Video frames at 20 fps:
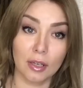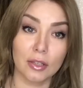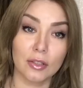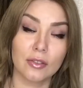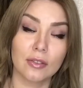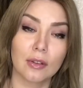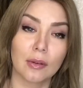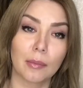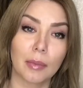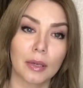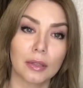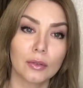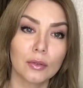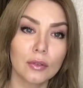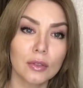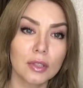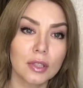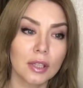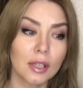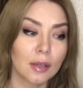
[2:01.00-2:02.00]
качественная
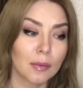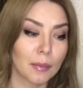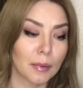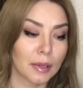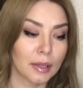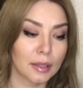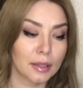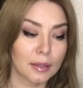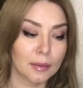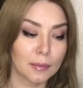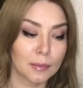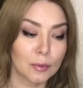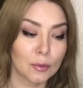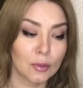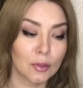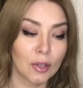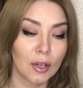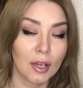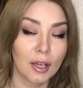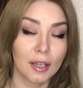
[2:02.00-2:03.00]
продукция,
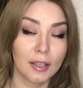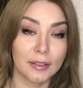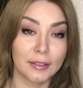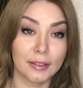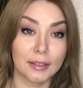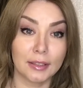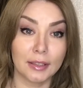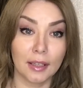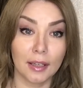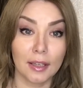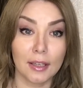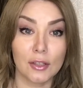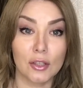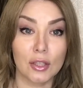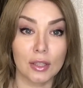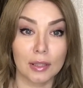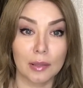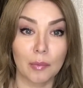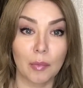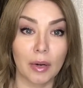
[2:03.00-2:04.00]
поэтому я
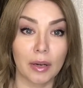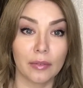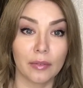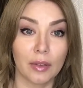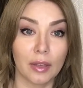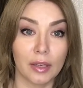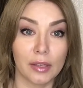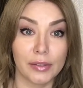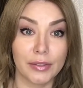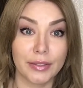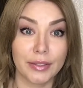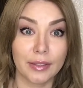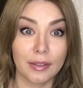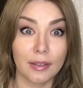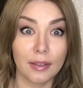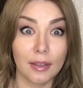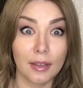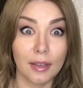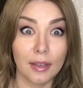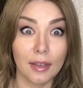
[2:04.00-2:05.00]
решила проверить.
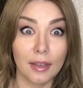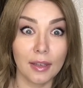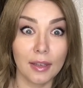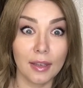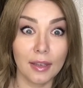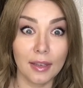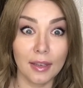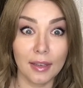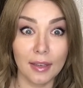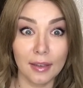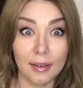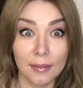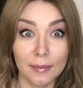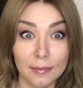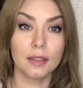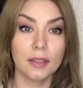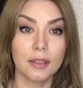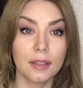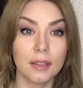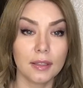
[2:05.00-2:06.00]
И,
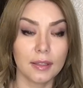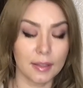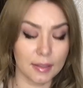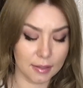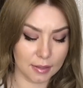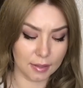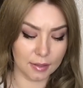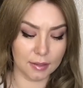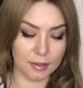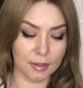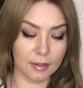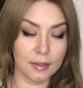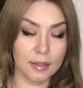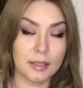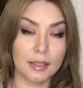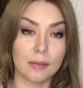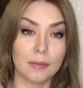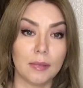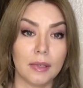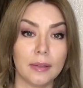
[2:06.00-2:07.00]
и я заказала
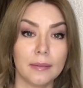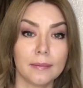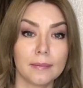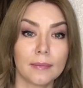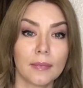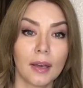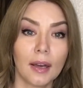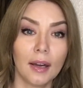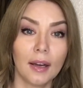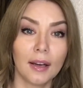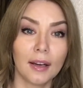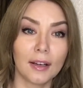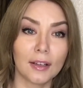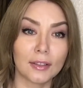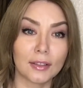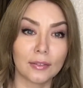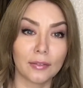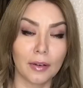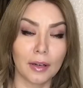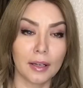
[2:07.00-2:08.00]
себе
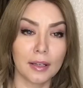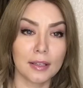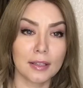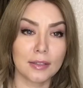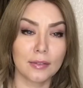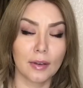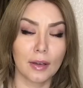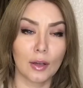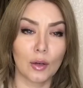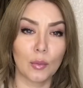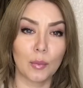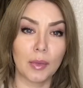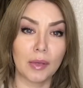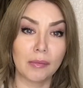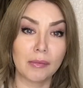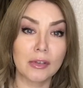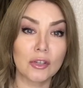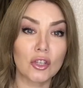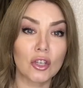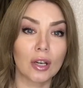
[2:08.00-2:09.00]
два своих
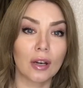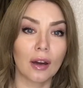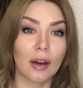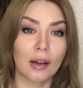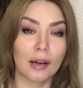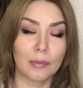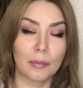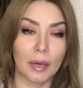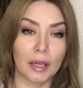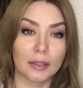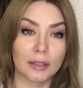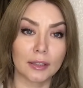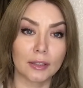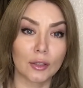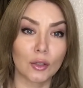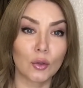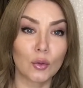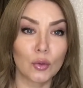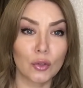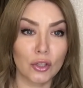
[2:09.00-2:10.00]
любимейших аромата.
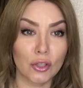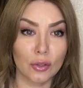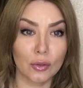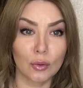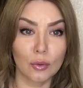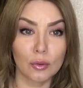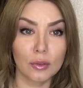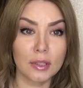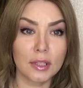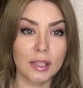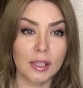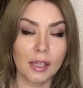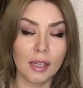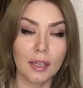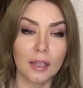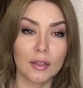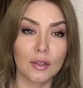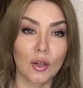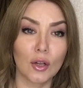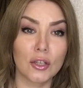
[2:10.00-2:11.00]
Это Gucci Gucci
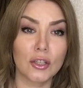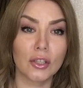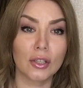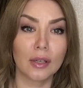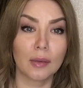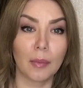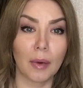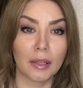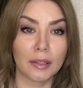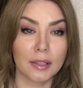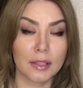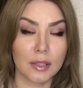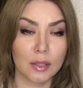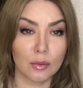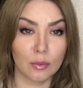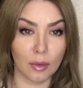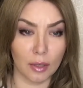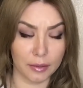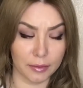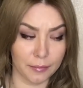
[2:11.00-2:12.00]
и Dolce Gabbana
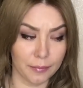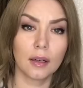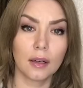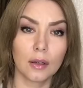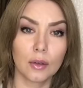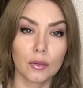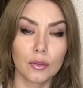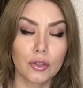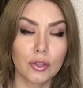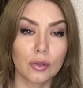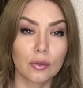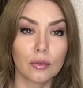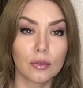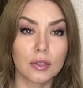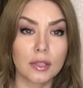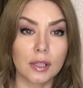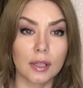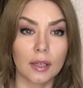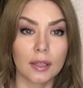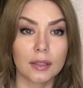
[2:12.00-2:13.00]
The One. Gucci
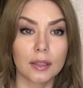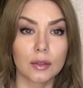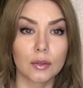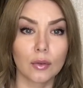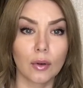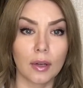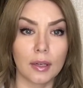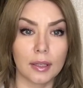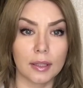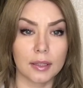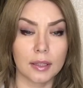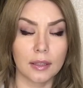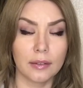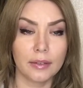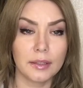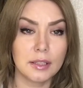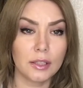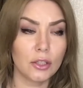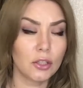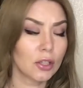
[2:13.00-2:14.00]
Gucci это туалетная
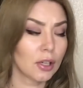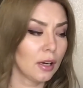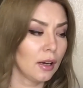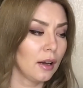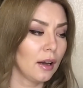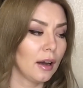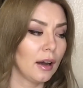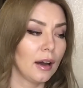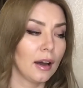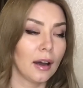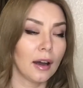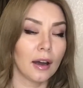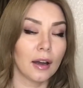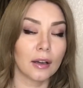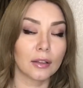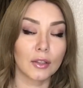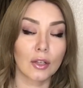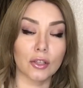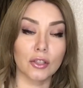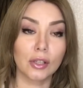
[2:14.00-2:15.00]
водичка,
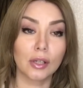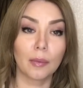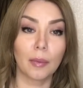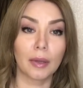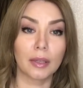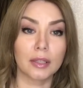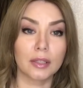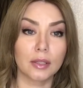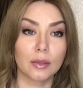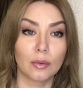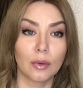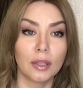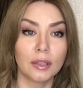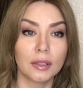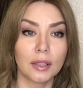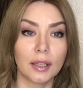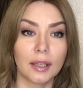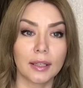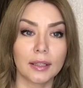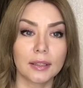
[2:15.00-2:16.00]
а Dolce Gabbana The
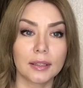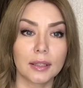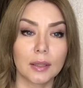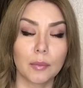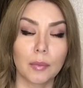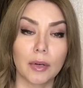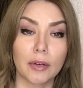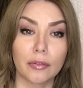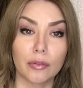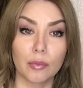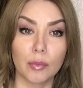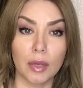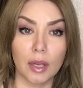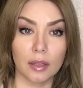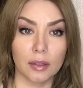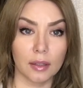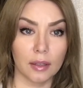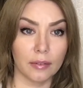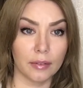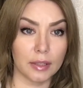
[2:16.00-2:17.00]
One это
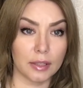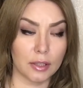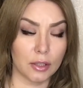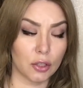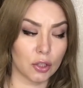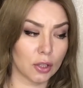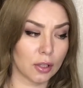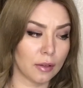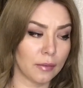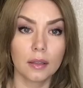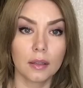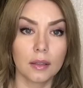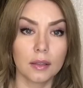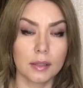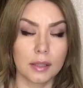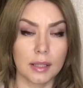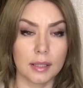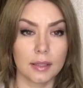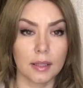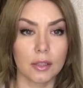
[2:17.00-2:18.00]
парфюмерная водичка.
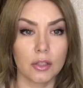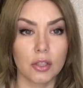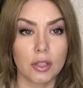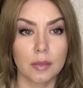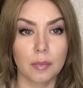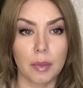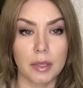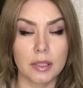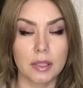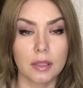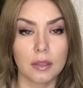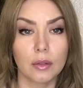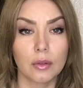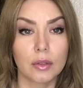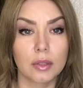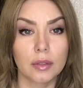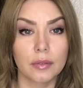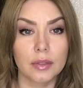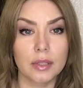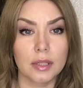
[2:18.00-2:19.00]
Я также запросила у
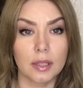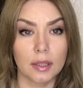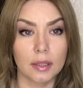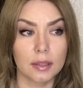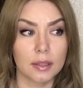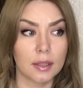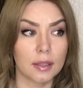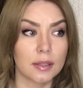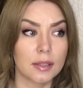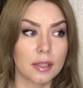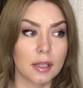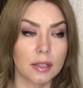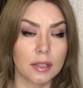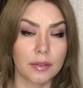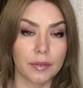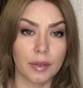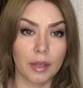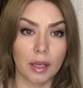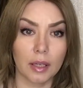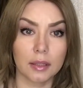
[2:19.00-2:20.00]
этого сайта
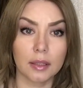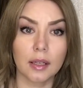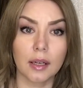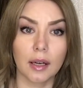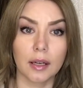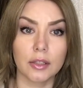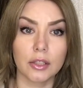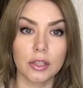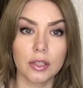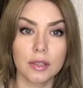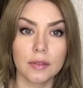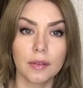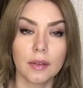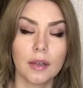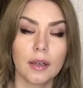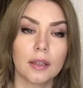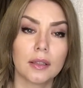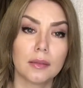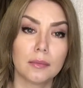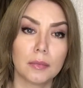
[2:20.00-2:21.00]
сертификаты
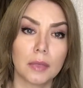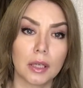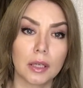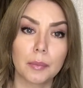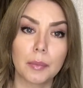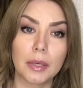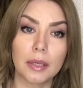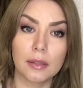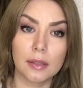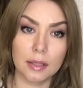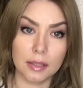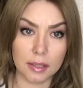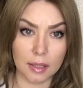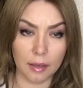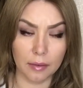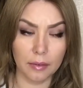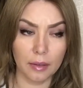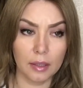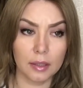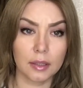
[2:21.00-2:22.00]
качества, они мне их
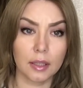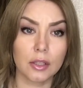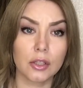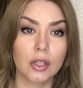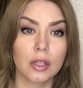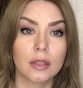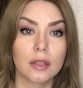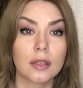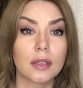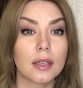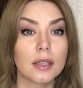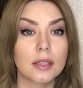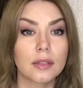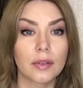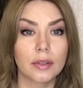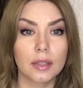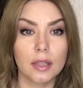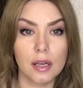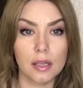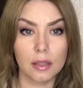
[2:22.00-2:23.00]
предоставили, также они есть
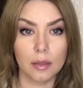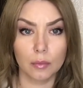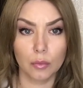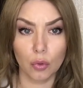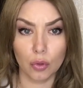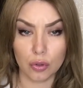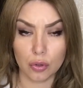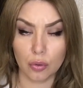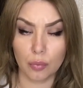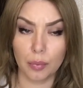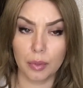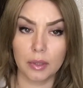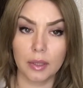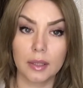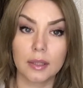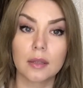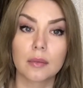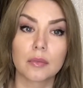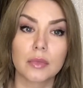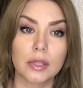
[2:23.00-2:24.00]
в открытом доступе на
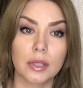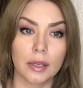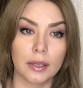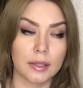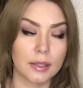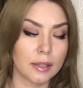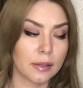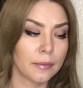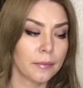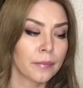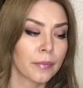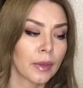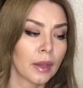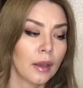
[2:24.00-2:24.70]
этом сайте.